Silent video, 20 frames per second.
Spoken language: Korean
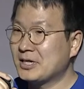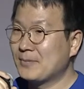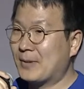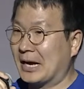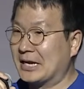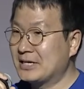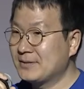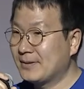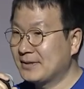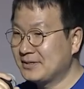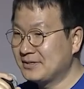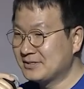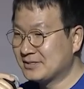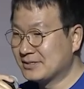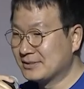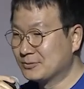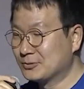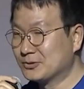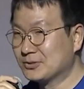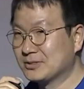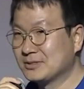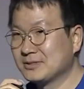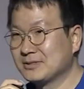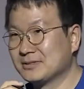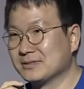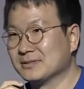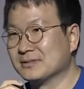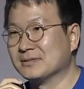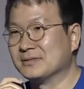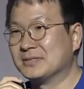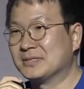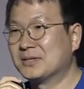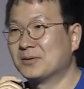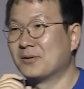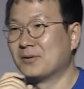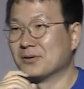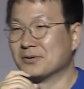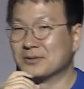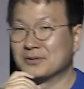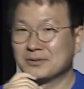많이 받는 질문은
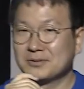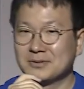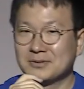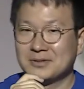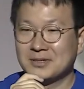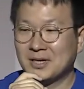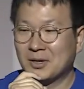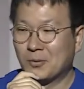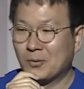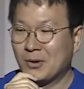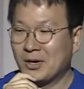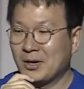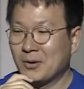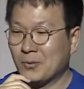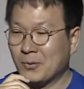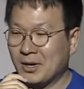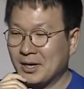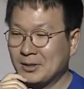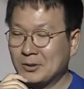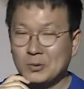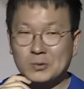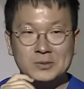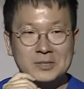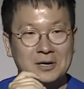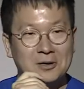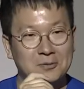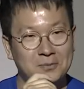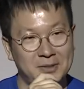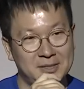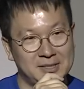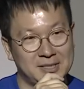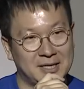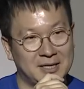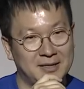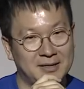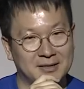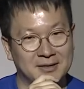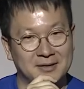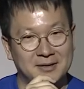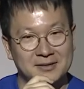이거거든요. 그러니까 왜 왜 또
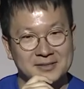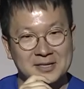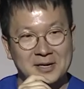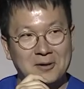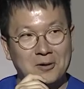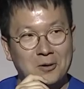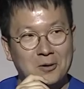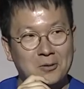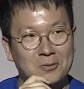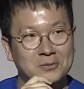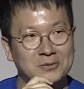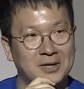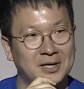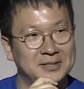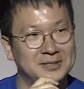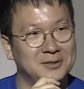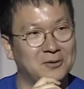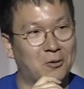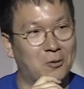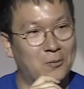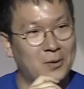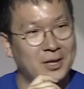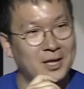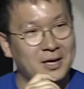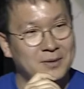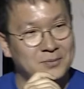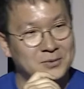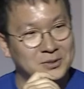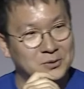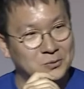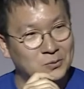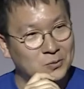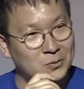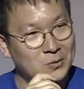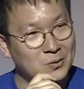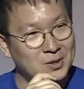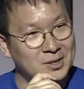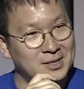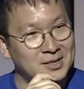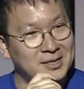창업했냐? 창업을 하는 게 얼마나 힘들고
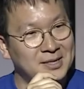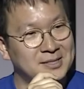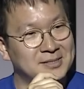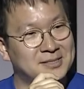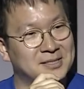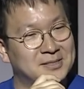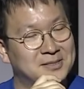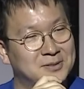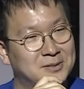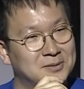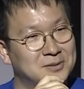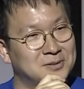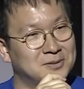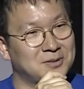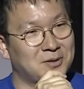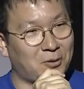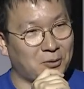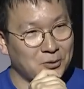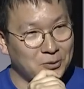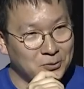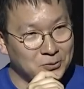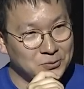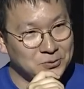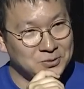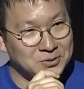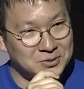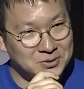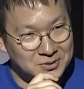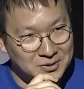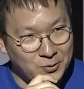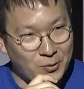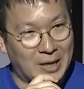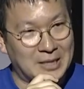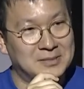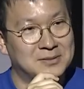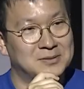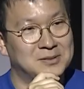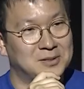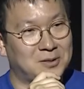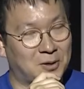이제 그거 어려운
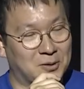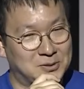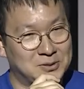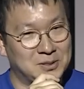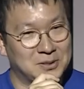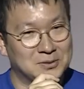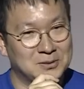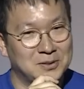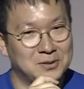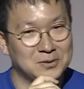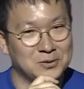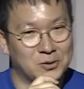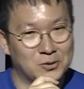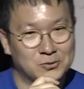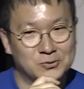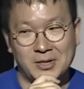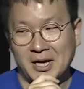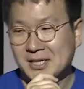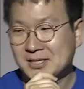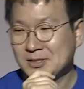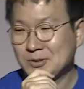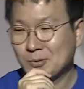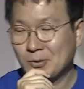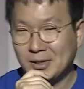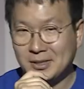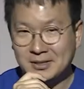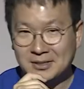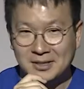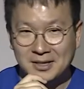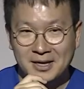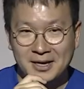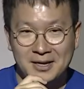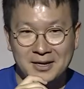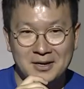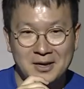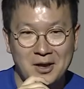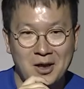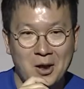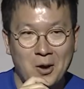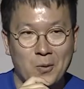과정을 거쳐서 결국 엑시도 했는데
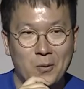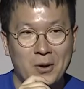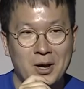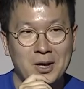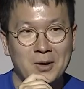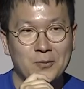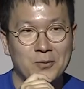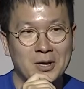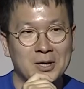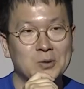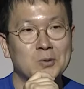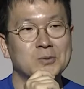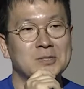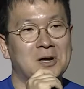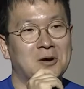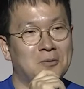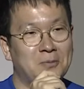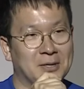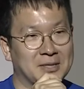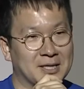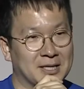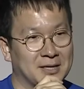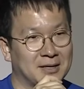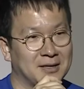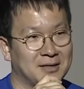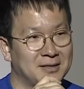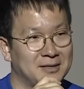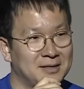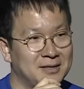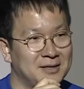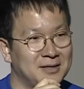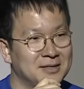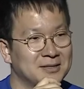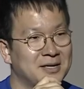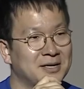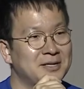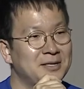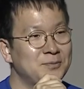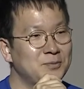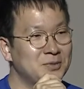왜 왜 또 창업했냐?
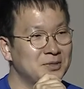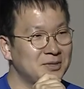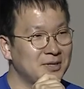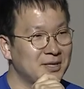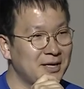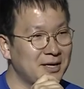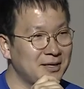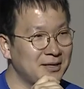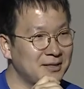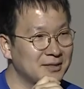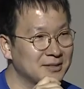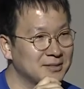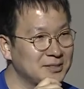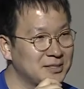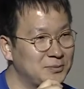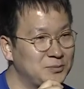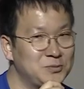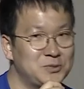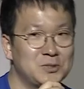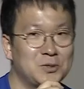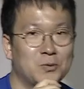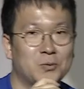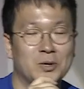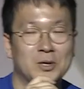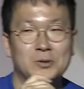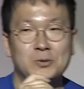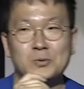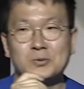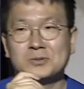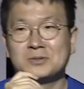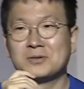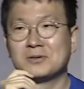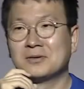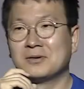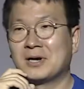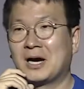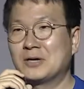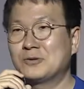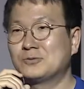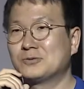그게 힘든데 심지어 왜 또 그거를
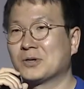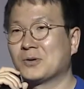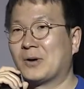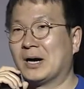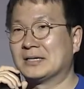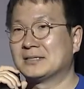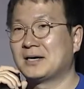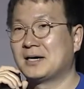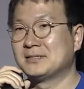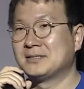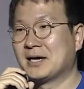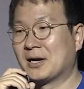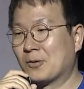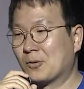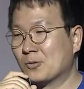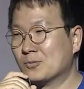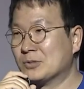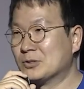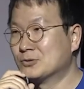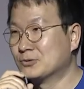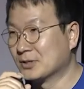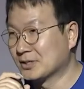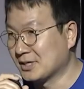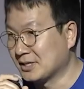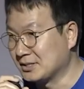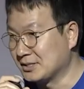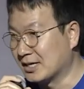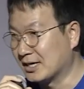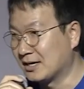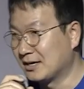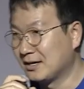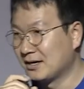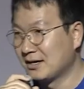한국에 와서 하지 않고 미국에 됐냐